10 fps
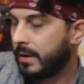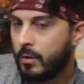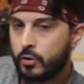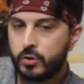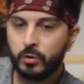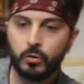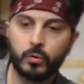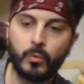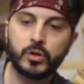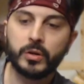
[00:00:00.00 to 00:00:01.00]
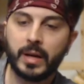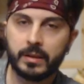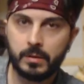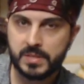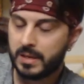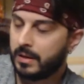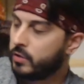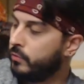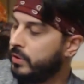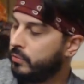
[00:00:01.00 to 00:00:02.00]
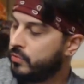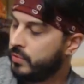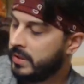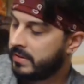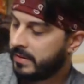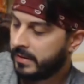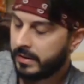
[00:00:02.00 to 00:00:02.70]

le seul truc que moi je regarde comme ça, hein, je vous dis tout de suite,